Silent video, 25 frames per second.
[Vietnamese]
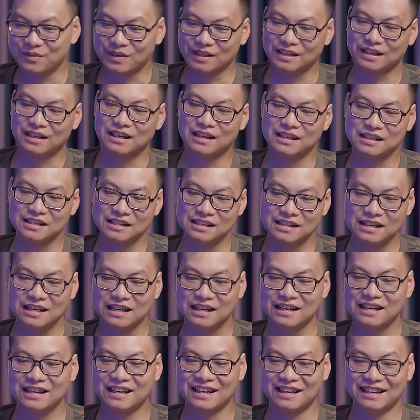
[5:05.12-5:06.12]
mình đã lấy
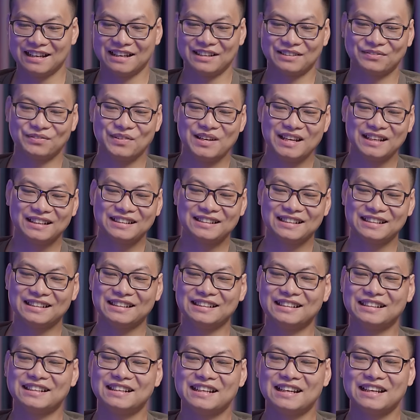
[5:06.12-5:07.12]
beat.
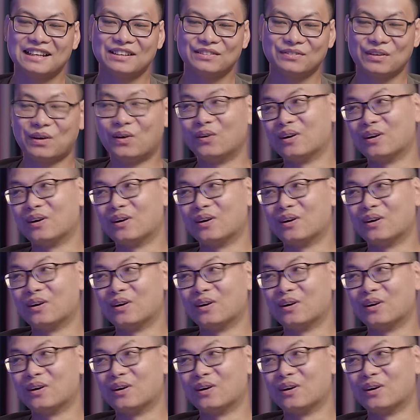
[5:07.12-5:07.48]
Mà